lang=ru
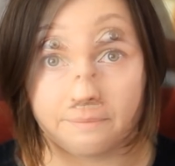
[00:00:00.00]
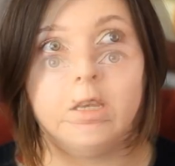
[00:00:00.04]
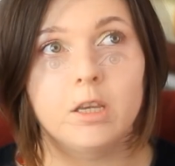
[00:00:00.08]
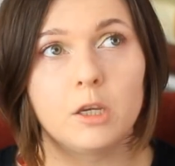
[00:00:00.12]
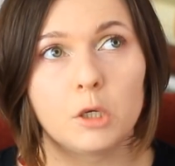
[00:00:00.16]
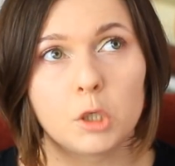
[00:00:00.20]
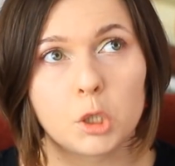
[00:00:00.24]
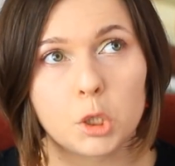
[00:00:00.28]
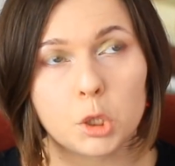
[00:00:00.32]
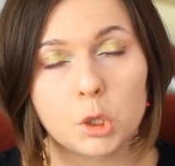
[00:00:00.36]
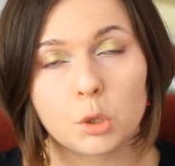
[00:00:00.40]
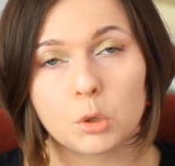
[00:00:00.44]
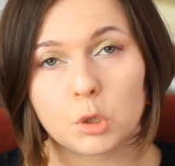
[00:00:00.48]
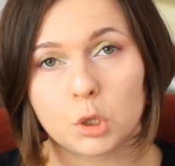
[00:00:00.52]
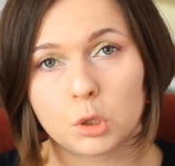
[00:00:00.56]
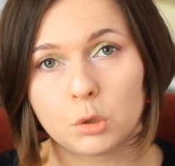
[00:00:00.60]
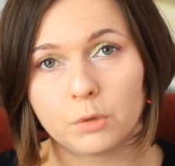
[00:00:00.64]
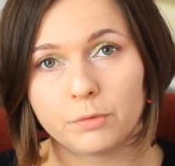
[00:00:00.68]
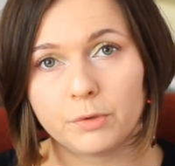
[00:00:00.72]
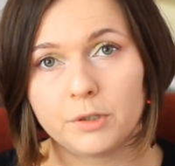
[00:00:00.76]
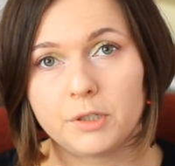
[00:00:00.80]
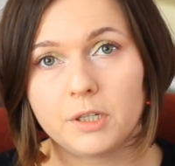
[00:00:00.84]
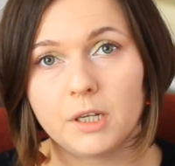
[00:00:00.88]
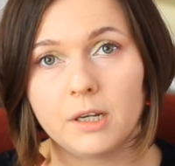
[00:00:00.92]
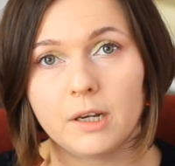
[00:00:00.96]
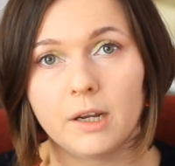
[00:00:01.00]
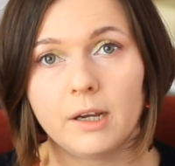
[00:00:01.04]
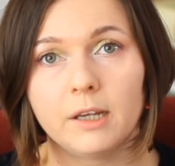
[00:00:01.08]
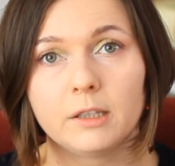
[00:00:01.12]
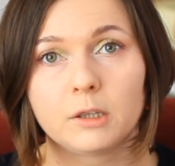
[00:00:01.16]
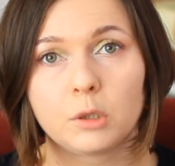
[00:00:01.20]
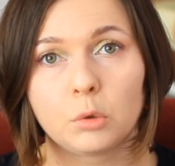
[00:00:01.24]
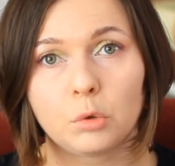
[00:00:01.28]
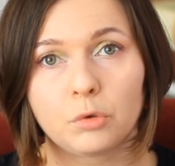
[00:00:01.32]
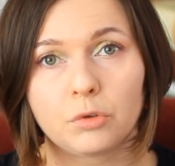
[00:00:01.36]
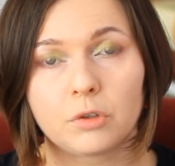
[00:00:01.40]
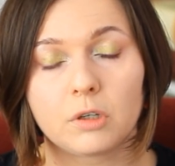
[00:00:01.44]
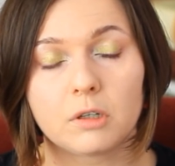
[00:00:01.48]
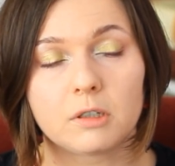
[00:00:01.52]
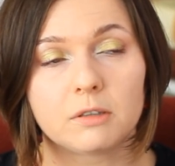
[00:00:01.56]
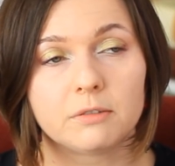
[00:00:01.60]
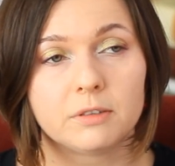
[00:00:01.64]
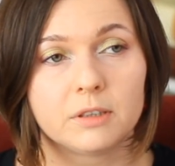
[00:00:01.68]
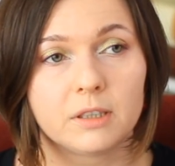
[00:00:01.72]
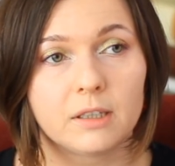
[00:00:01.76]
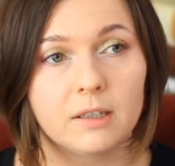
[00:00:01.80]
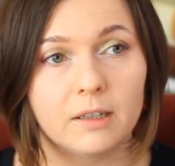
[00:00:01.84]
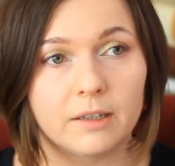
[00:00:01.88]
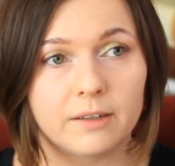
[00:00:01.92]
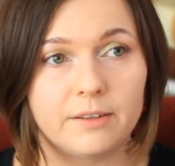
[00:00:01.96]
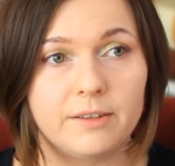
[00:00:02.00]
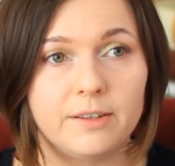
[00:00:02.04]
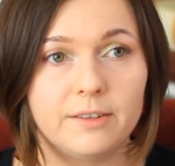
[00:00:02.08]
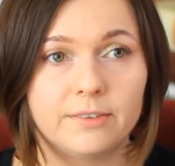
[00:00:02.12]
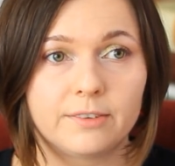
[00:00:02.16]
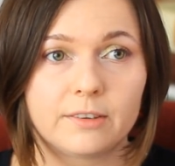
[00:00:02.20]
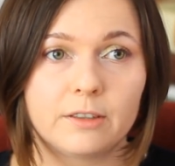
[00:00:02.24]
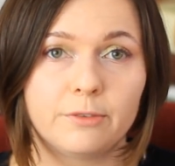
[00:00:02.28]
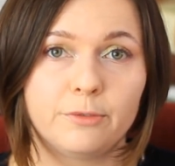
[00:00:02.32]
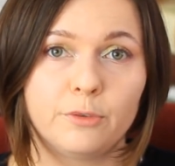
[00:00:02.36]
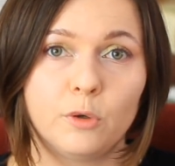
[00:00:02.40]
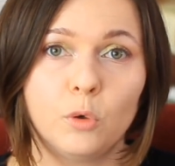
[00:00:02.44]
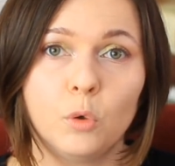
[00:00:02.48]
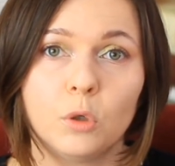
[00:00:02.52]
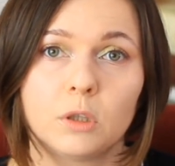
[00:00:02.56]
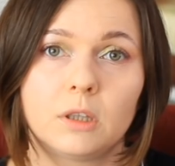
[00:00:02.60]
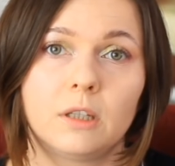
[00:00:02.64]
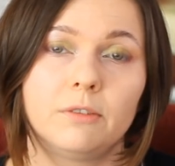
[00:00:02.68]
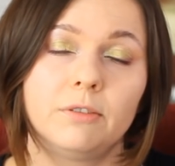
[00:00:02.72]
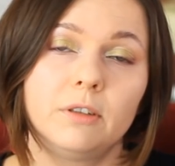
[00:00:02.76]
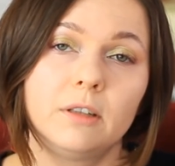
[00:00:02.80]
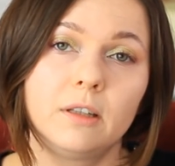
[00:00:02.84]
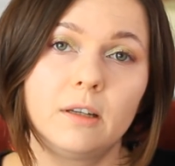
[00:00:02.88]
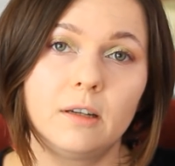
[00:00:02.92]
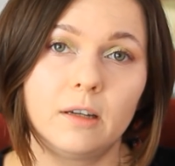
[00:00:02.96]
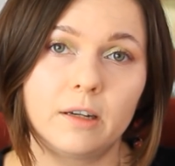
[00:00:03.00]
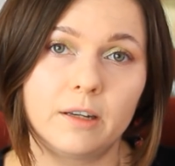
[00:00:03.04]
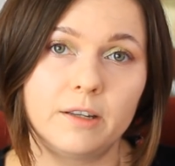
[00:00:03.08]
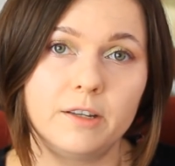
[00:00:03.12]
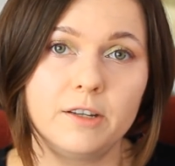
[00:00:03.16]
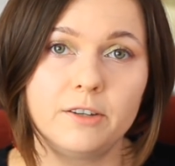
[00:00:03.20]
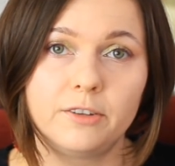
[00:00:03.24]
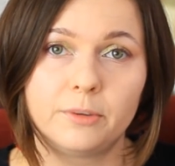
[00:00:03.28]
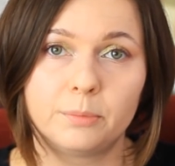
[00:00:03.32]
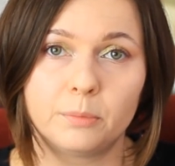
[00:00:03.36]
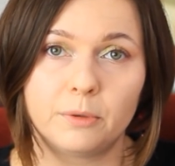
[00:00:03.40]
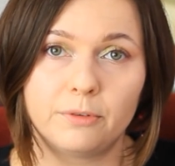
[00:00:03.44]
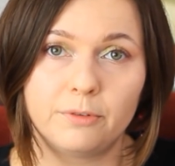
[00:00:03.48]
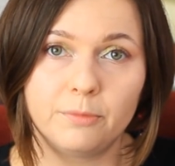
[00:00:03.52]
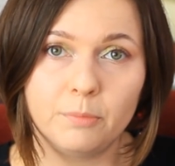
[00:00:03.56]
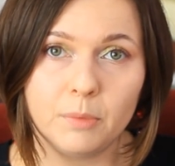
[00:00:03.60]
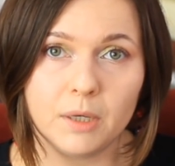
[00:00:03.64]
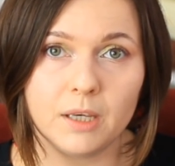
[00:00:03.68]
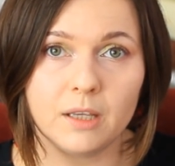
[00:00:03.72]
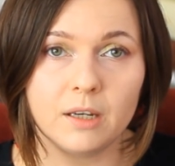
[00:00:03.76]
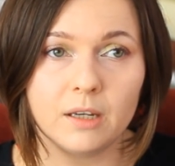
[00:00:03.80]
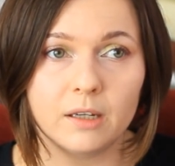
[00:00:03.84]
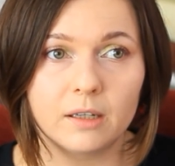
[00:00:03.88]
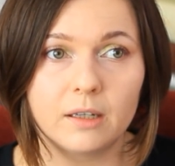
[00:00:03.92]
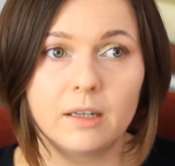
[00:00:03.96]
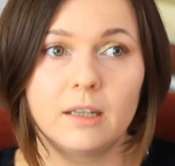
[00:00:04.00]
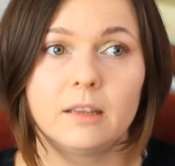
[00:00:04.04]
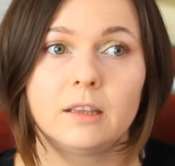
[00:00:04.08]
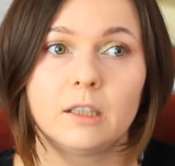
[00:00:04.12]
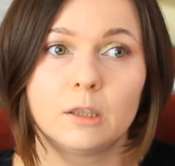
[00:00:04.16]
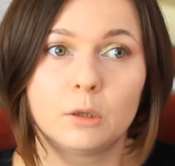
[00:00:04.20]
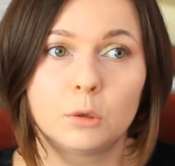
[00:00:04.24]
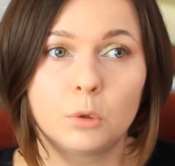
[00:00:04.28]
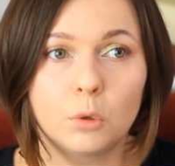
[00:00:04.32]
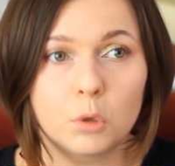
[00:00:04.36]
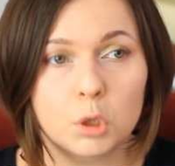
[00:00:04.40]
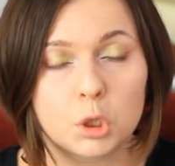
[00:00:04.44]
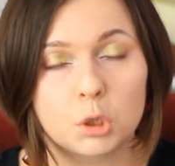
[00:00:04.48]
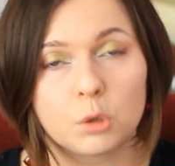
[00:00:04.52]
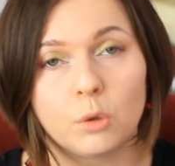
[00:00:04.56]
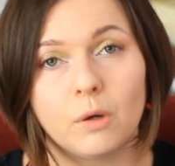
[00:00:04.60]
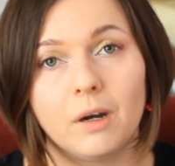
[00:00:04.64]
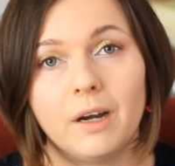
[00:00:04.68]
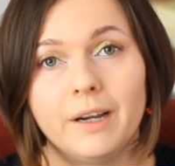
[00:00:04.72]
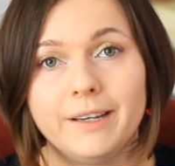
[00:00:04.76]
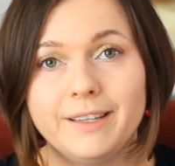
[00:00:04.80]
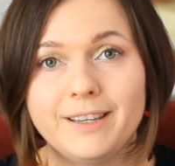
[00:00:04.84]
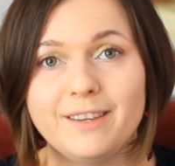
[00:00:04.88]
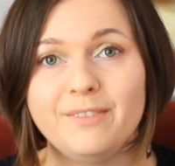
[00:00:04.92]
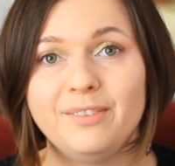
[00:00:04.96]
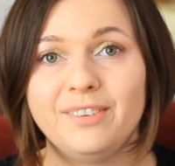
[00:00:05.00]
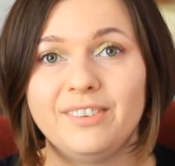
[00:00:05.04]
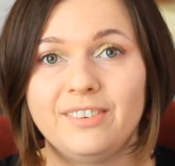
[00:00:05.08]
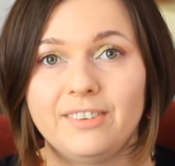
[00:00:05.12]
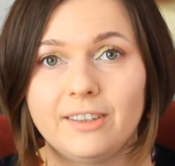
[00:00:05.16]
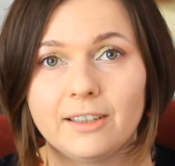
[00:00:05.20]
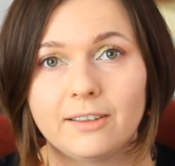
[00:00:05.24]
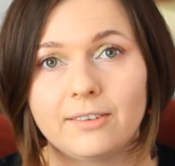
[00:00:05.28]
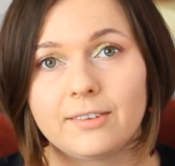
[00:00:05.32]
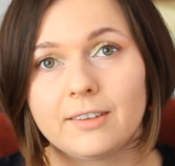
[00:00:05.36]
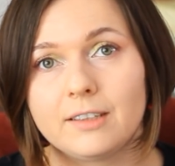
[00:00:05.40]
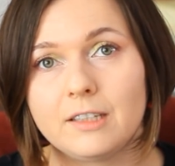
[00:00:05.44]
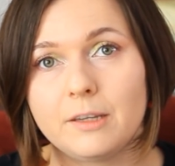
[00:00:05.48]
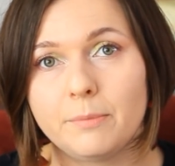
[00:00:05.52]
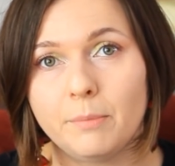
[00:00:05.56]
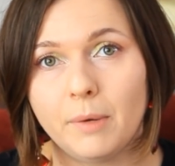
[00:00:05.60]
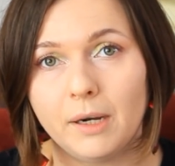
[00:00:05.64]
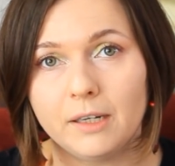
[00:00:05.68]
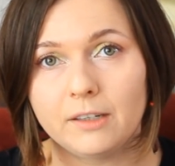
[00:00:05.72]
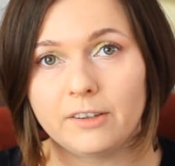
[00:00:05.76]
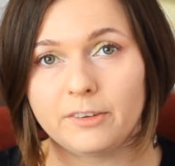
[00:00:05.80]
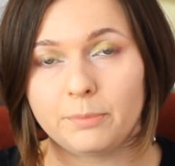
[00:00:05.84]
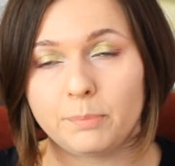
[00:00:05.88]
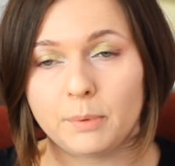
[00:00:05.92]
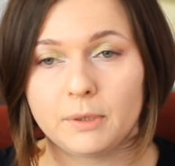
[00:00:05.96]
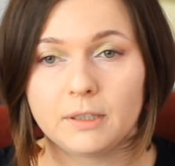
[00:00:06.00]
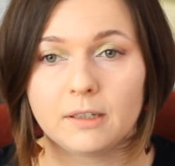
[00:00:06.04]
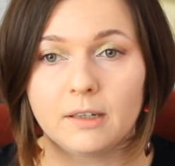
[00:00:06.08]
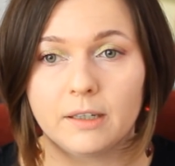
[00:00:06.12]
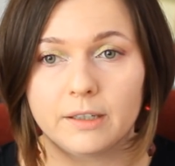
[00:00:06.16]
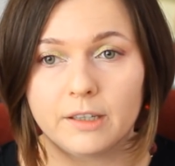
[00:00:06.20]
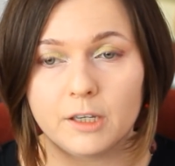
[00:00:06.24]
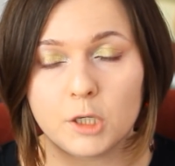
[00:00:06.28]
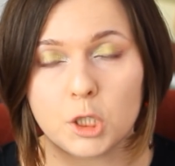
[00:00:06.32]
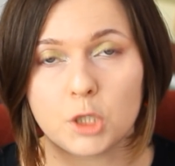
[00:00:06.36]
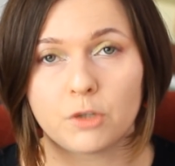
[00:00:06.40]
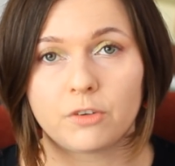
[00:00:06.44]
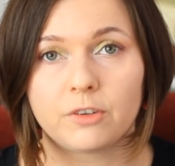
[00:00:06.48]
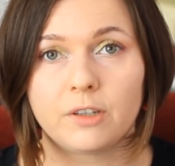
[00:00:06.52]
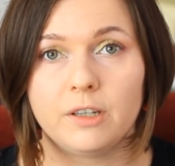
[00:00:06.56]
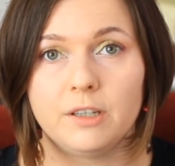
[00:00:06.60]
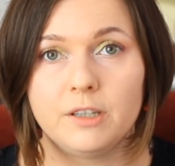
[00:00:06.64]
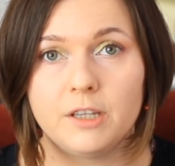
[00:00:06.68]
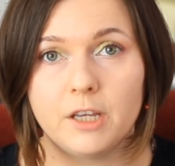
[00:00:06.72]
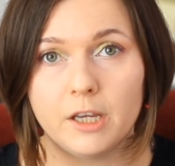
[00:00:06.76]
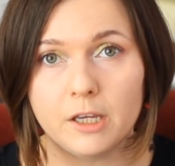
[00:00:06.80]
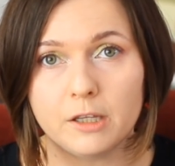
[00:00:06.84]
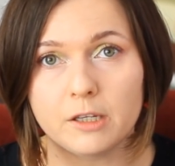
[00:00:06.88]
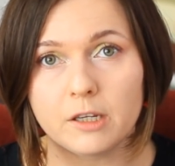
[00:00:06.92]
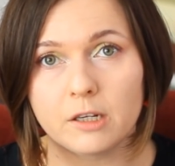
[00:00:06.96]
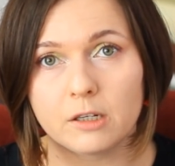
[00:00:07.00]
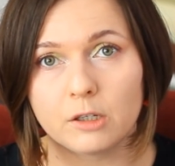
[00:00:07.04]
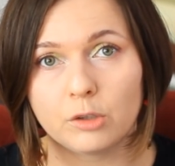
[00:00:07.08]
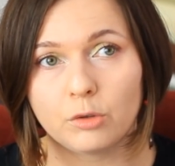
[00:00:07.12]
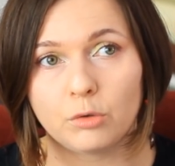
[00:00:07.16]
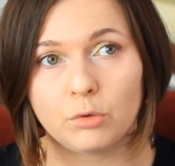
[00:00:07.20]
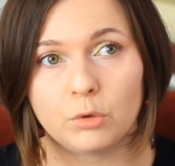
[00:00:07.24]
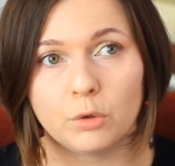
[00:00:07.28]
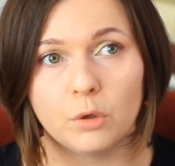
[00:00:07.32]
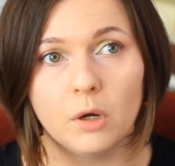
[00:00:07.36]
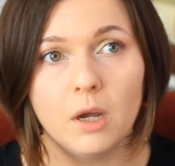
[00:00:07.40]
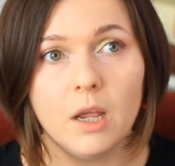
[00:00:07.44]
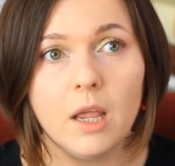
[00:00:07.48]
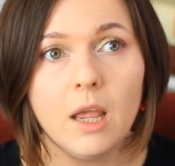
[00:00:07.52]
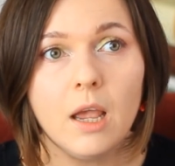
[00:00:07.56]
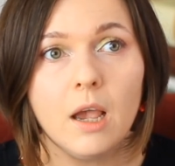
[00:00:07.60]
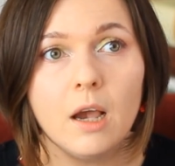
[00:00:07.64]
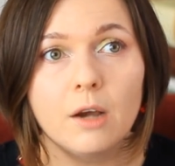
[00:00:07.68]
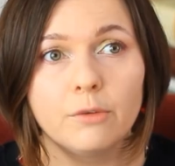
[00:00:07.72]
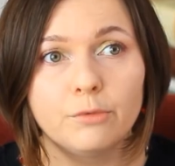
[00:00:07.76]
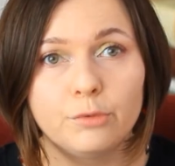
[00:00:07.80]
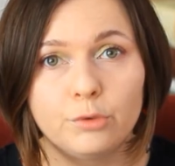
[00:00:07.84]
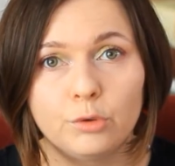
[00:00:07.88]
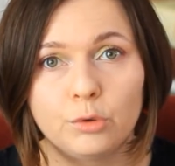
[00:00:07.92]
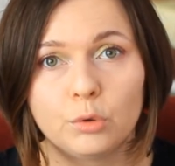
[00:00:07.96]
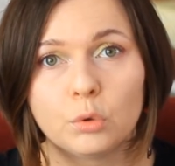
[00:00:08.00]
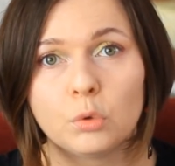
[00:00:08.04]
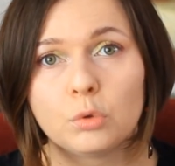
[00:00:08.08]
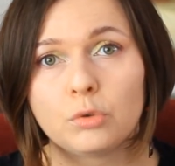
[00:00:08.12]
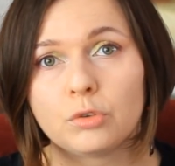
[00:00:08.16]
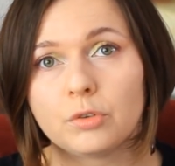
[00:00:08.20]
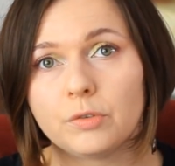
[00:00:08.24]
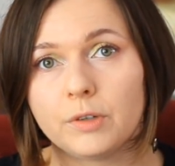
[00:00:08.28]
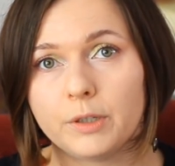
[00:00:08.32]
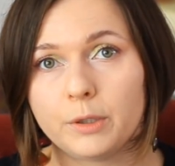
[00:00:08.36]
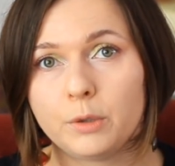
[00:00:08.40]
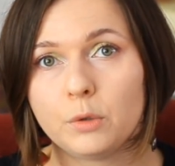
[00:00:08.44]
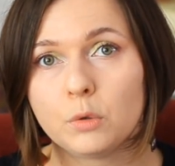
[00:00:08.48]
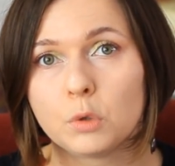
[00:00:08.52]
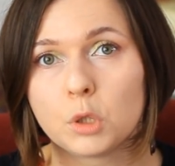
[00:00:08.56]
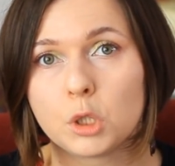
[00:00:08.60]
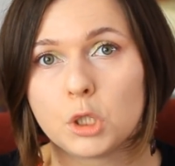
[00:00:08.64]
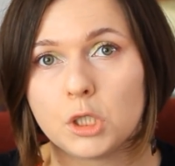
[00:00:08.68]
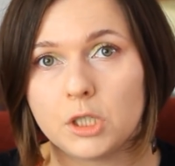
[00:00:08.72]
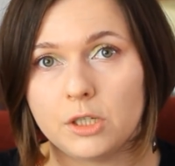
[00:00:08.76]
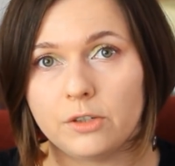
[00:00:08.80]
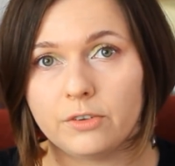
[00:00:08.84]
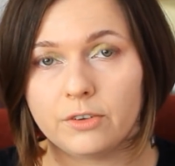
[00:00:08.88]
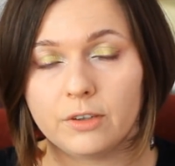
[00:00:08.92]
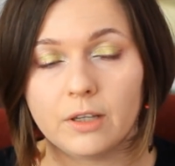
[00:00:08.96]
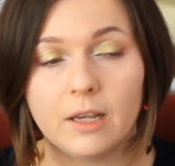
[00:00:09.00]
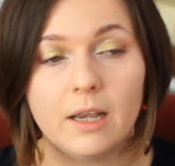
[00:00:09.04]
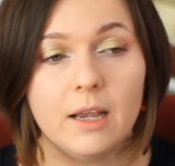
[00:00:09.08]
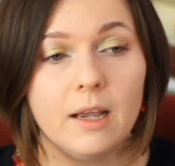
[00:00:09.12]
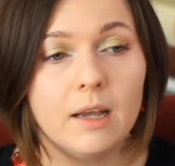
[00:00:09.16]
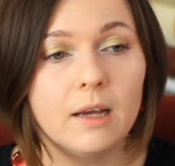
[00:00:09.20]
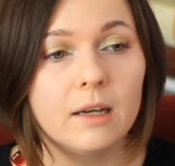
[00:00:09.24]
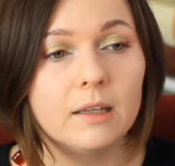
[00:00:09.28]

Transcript: И еще что выделяет русских авангардистов от авангардизма в мире, это то, что они все занимались педагогической деятельностью всю свою жизнь.